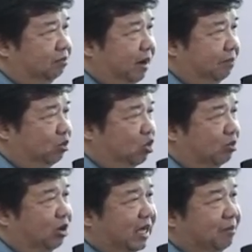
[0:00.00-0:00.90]
ปรับปรุงก
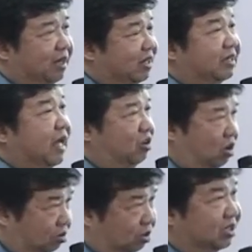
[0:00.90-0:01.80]
ระบวนการผลิตต่างๆขอ
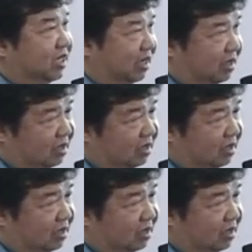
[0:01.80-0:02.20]
งบริษัท